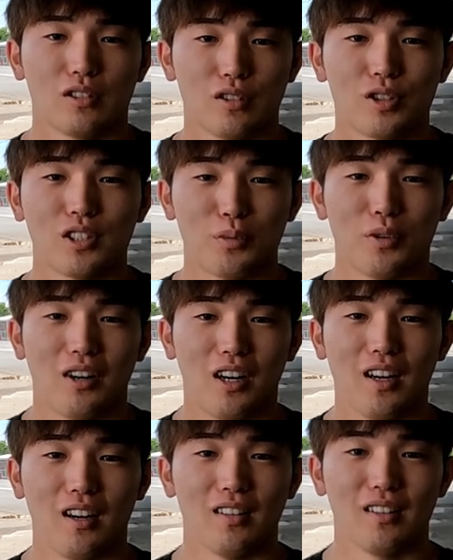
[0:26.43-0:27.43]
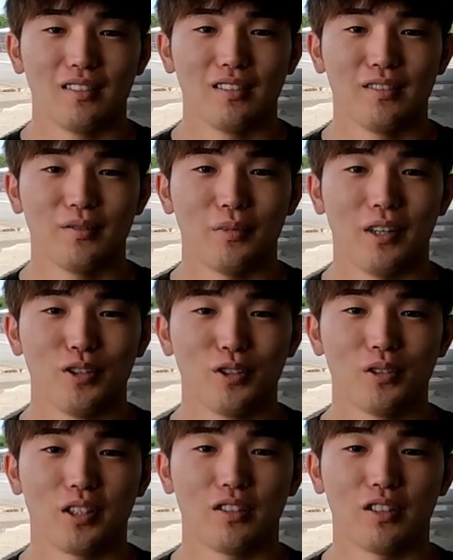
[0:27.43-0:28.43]
そうですねもうはいまあ優
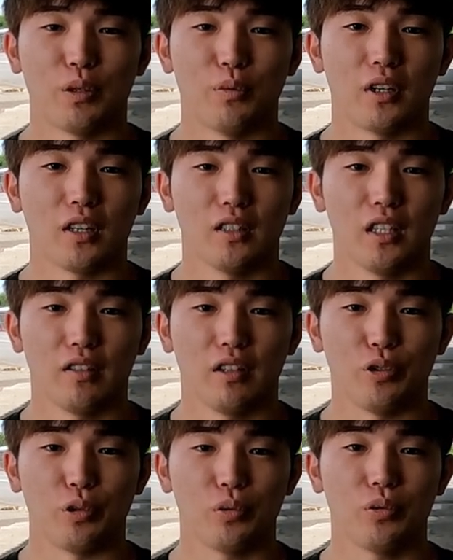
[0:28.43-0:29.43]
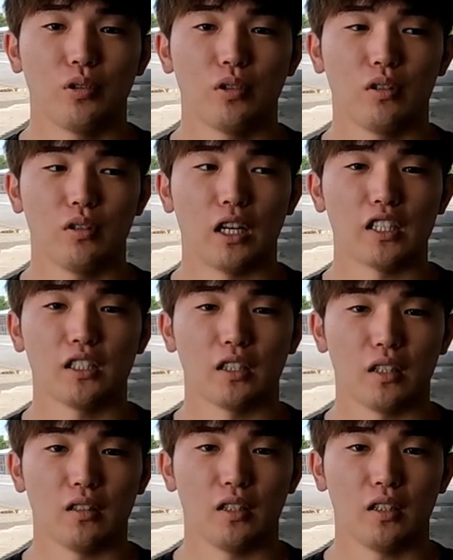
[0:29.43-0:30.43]
勝できるかもわかんないぐらいの足だっ
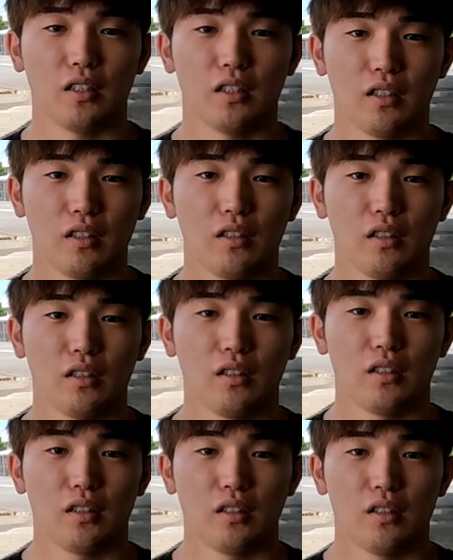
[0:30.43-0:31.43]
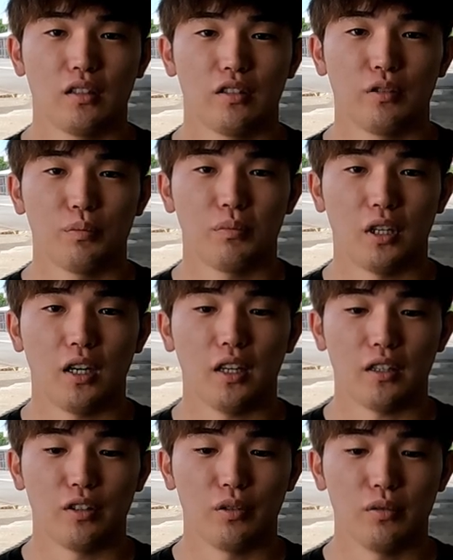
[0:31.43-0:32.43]
たんでまあは
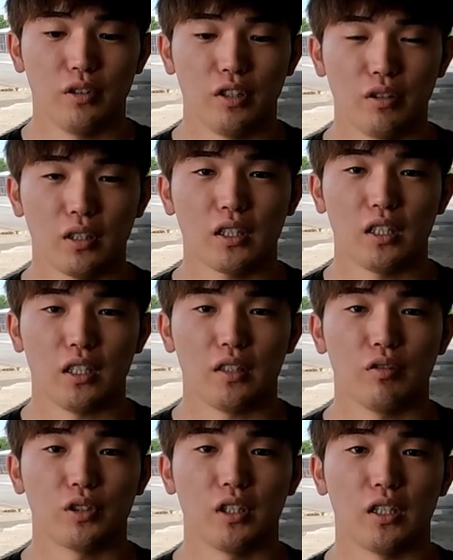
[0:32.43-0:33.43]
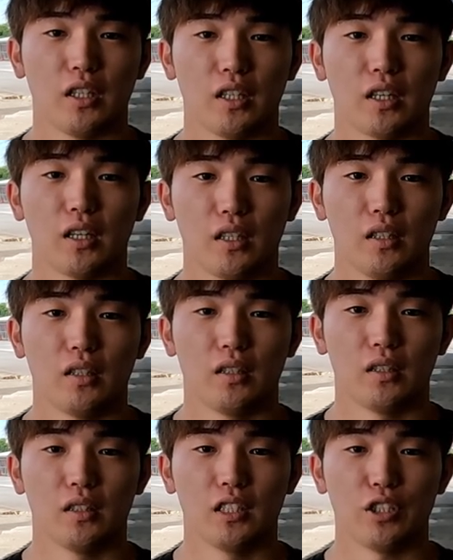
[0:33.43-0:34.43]
い、いろいろんな方にお世話になりながら
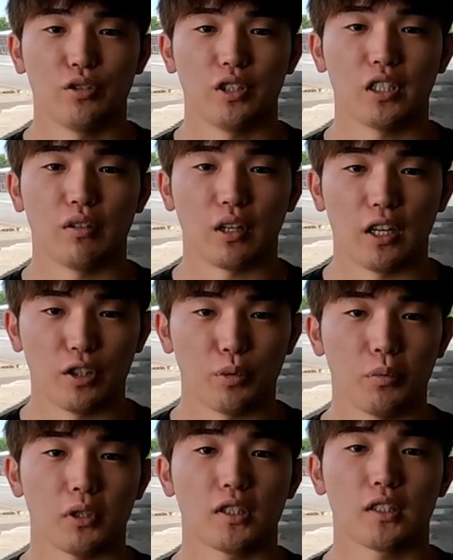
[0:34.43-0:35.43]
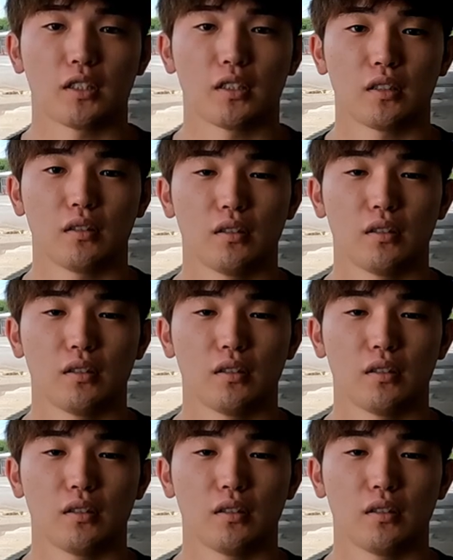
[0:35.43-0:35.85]
成長できたのかなと思います。